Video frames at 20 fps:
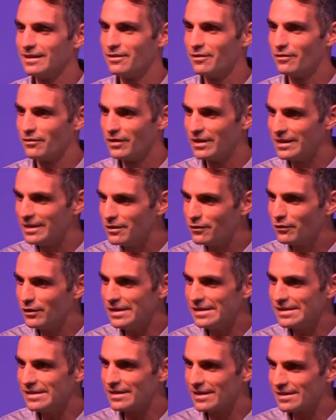Wenn die
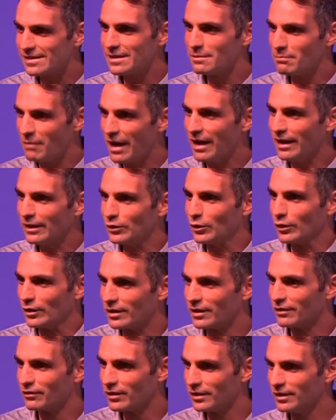wissen, dass sie einen
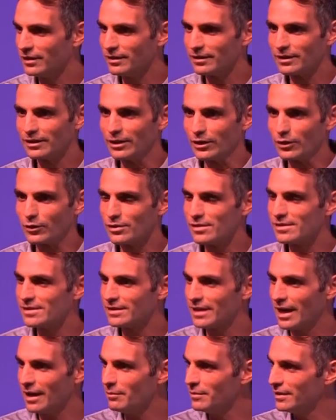Marathon gewinnen, können sie
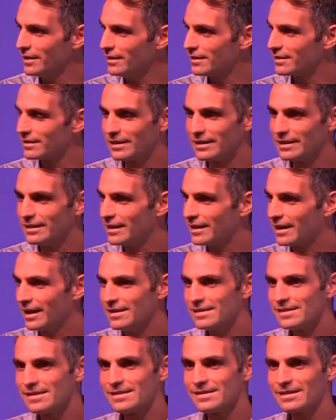damit ihr
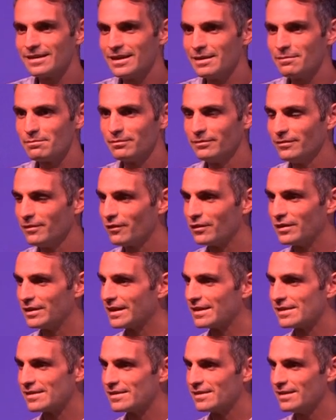ganzes Leben
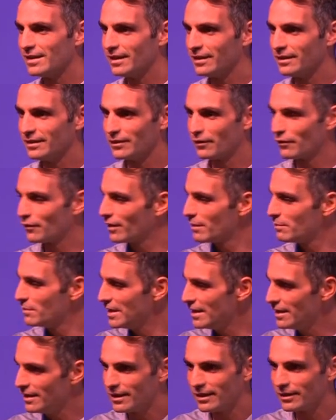finanzieren,
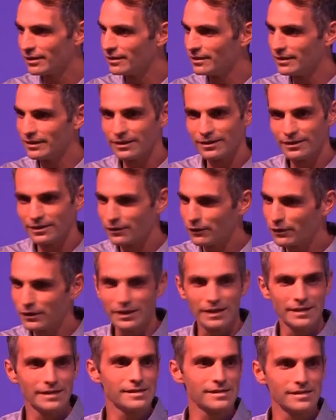Familien äh,
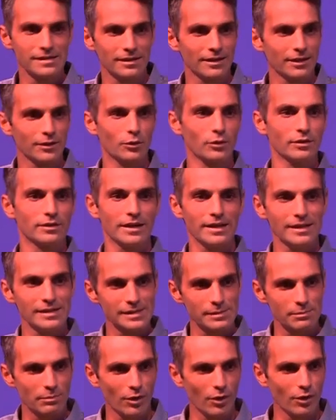finanzieren,
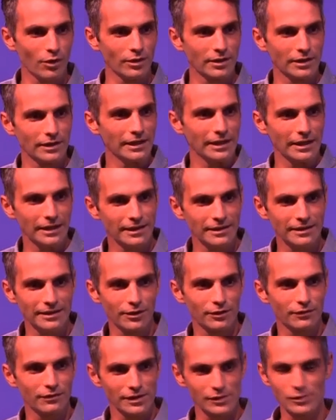Hotels bauen in
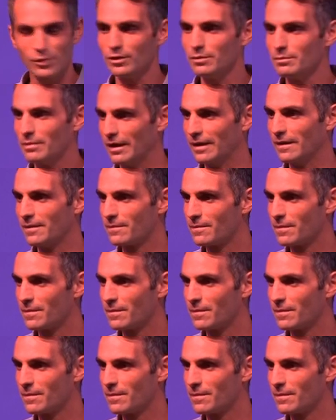Kenia und was auch immer.